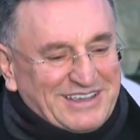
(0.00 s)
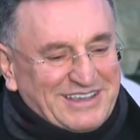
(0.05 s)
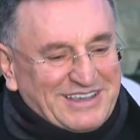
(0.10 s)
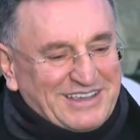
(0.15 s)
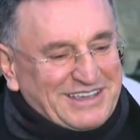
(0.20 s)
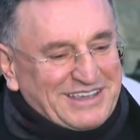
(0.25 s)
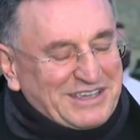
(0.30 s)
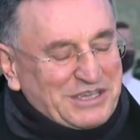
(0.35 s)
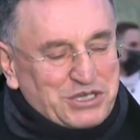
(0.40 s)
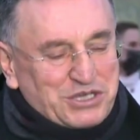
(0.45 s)

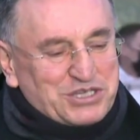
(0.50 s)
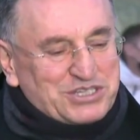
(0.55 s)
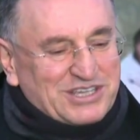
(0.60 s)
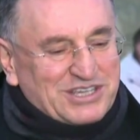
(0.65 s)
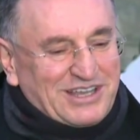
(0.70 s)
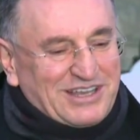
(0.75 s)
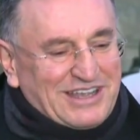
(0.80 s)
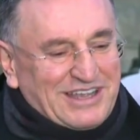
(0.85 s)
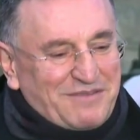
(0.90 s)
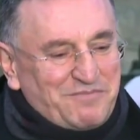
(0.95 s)
Ee,
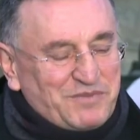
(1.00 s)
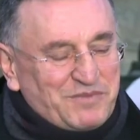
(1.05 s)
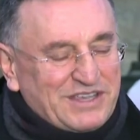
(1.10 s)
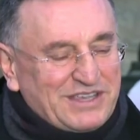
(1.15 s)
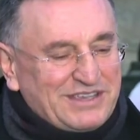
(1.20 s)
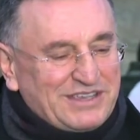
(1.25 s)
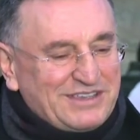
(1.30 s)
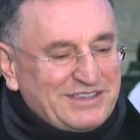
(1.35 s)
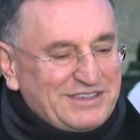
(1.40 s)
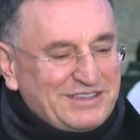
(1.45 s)
inşallah
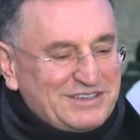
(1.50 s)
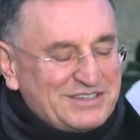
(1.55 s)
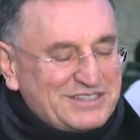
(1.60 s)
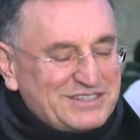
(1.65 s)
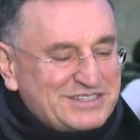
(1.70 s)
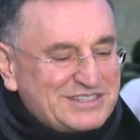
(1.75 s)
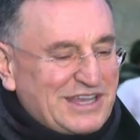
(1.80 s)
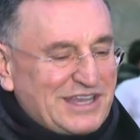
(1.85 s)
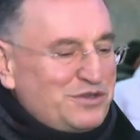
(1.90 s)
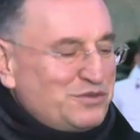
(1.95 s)
e,
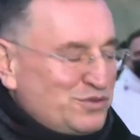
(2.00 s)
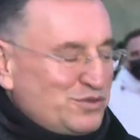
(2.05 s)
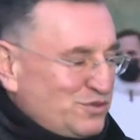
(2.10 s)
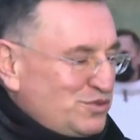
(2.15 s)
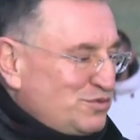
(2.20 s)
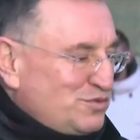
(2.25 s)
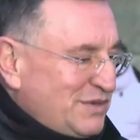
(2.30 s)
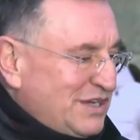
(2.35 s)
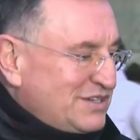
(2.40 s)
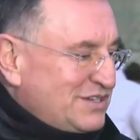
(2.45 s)
Sarı Gün
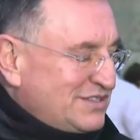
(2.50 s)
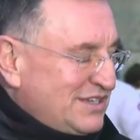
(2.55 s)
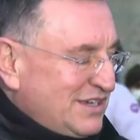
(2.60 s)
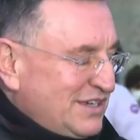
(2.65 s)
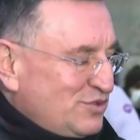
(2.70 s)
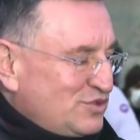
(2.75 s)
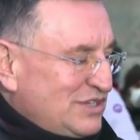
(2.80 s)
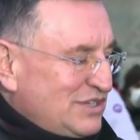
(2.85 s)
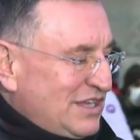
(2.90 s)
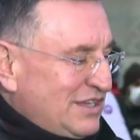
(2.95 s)

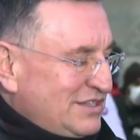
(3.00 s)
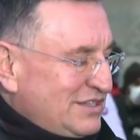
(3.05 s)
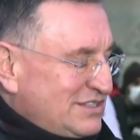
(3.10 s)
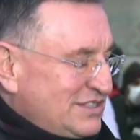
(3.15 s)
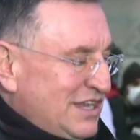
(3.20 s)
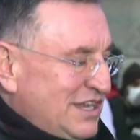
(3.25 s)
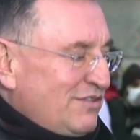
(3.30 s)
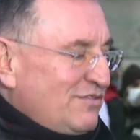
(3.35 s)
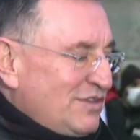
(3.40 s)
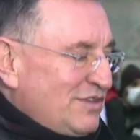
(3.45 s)
Kımaç'ta güzel,
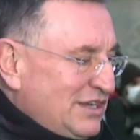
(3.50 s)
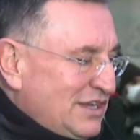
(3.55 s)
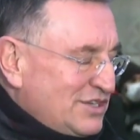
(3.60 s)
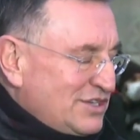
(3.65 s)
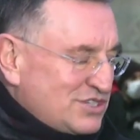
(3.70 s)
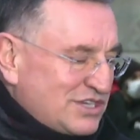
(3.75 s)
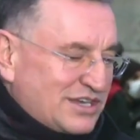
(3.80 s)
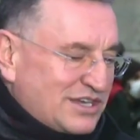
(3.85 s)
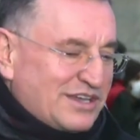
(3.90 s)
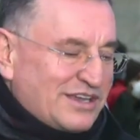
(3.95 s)
zevkli
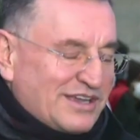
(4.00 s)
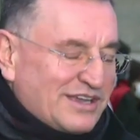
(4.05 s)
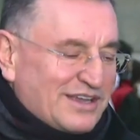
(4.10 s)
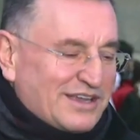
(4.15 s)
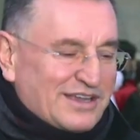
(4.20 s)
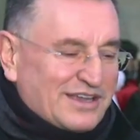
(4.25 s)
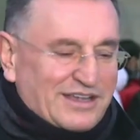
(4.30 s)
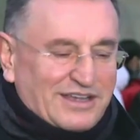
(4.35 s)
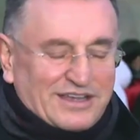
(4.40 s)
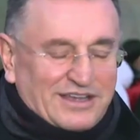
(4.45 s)
geçer.
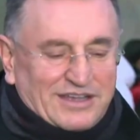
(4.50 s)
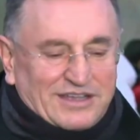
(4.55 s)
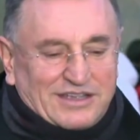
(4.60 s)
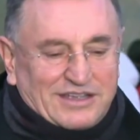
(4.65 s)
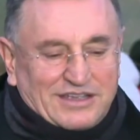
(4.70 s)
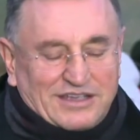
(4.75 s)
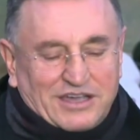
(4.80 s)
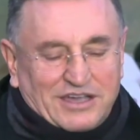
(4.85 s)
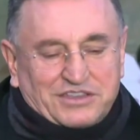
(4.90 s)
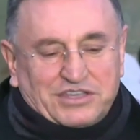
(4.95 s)

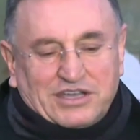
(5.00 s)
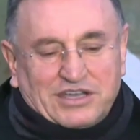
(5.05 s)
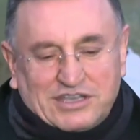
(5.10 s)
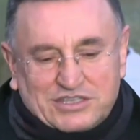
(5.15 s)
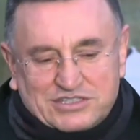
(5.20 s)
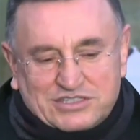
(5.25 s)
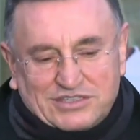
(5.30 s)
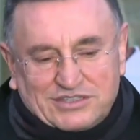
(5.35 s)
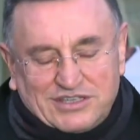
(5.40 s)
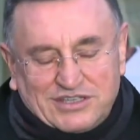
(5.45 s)
E, ee,
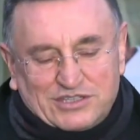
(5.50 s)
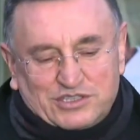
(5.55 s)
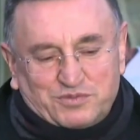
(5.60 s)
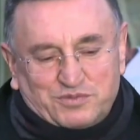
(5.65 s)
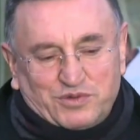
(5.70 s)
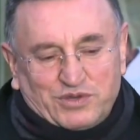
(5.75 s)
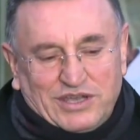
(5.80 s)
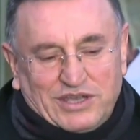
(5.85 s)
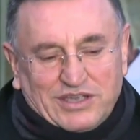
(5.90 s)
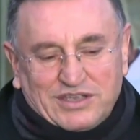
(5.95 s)
Atakaş Hatay
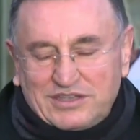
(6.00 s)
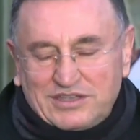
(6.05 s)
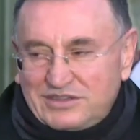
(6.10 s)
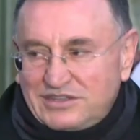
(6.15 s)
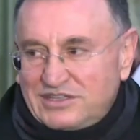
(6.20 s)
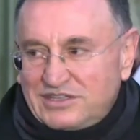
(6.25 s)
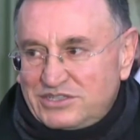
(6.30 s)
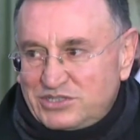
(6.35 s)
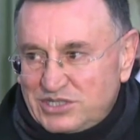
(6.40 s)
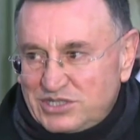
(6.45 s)
Spor hak
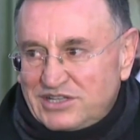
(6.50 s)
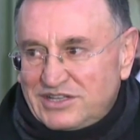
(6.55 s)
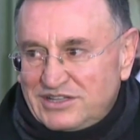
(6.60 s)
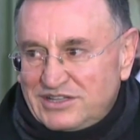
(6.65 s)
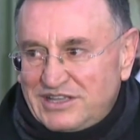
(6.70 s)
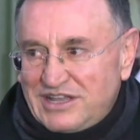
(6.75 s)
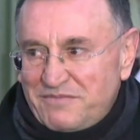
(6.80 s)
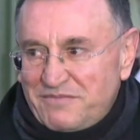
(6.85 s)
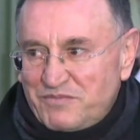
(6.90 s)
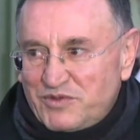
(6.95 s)
ettiği
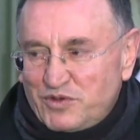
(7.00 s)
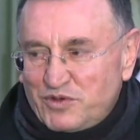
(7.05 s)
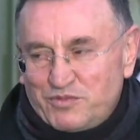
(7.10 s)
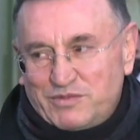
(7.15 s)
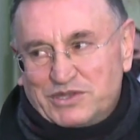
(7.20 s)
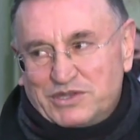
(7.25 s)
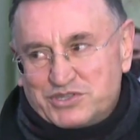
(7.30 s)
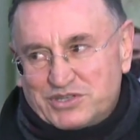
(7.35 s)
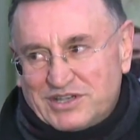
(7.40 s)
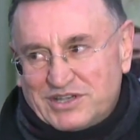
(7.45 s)
şekilde o
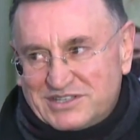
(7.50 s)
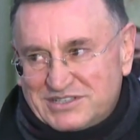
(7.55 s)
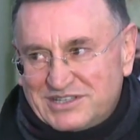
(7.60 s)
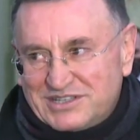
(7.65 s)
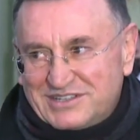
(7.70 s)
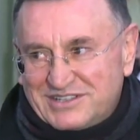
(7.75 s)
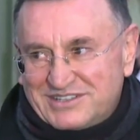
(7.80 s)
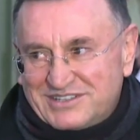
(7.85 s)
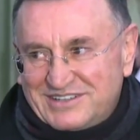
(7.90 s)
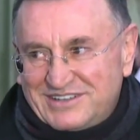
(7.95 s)
maçı
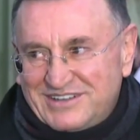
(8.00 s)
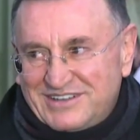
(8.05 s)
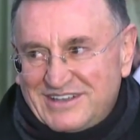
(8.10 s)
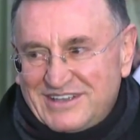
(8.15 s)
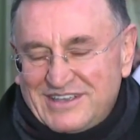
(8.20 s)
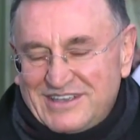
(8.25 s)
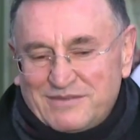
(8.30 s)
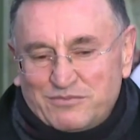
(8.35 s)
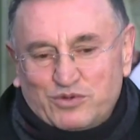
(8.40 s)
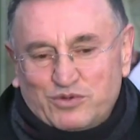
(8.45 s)
kazanır.
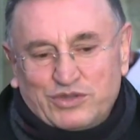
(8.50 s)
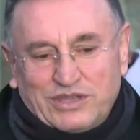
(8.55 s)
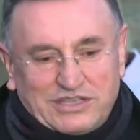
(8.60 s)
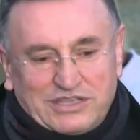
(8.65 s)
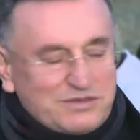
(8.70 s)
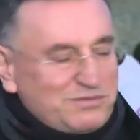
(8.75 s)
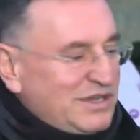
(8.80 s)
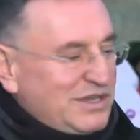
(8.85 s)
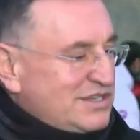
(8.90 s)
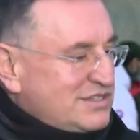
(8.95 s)

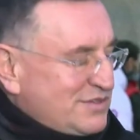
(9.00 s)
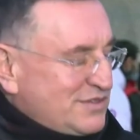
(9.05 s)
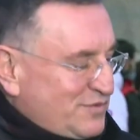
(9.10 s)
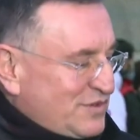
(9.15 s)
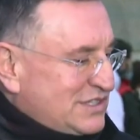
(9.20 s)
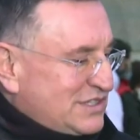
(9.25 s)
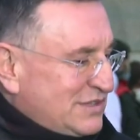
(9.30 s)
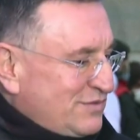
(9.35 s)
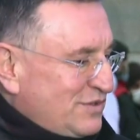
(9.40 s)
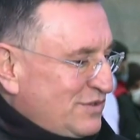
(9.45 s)
Buradaki maç
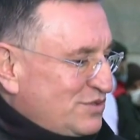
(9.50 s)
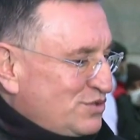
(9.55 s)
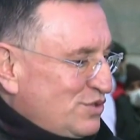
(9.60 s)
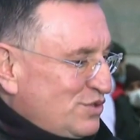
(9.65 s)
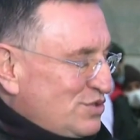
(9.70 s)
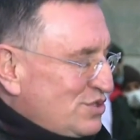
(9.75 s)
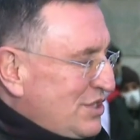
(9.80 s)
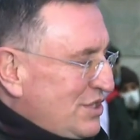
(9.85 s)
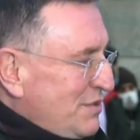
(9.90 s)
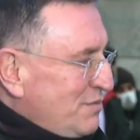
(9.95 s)
0-0
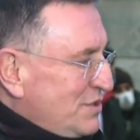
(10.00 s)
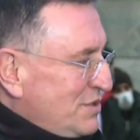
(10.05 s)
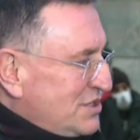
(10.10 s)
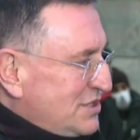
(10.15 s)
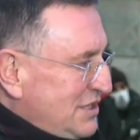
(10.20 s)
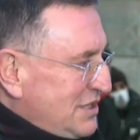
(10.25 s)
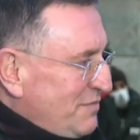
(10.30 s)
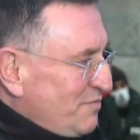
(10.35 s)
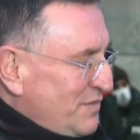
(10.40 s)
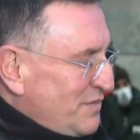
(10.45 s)

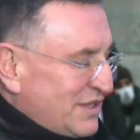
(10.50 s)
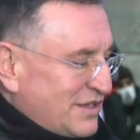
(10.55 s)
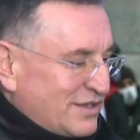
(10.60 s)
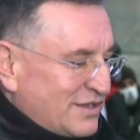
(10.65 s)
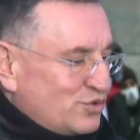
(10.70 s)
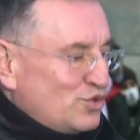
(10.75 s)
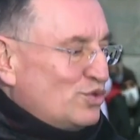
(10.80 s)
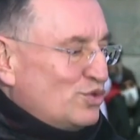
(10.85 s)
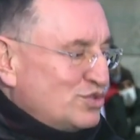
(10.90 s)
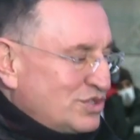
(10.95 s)
sonuçlanmıştı.
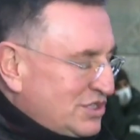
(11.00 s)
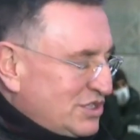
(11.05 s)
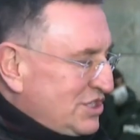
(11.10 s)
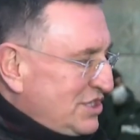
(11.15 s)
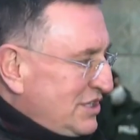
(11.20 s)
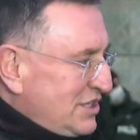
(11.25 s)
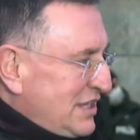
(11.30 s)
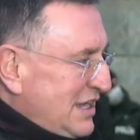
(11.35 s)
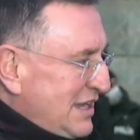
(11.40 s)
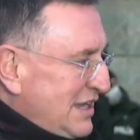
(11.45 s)
9
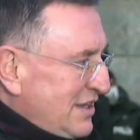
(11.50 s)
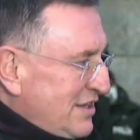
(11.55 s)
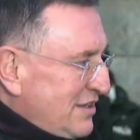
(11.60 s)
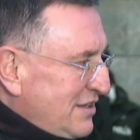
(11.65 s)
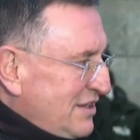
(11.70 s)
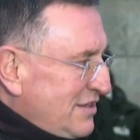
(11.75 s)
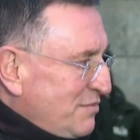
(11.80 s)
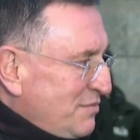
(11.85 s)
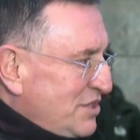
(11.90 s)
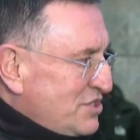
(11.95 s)
kişiyle
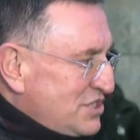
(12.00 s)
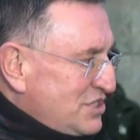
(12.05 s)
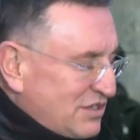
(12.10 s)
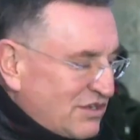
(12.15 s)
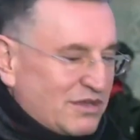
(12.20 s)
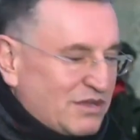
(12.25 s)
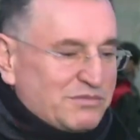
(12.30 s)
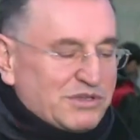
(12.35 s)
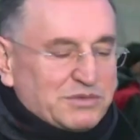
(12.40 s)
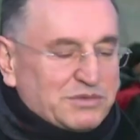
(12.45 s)
e, maç
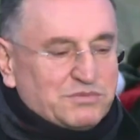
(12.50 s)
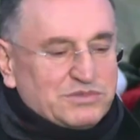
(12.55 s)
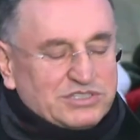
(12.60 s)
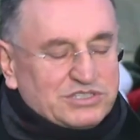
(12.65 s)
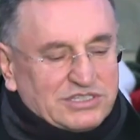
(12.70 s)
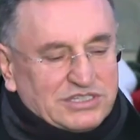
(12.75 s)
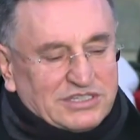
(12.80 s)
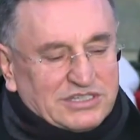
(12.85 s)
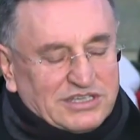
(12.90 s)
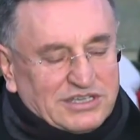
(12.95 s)
devam
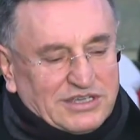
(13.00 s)
etmiştik.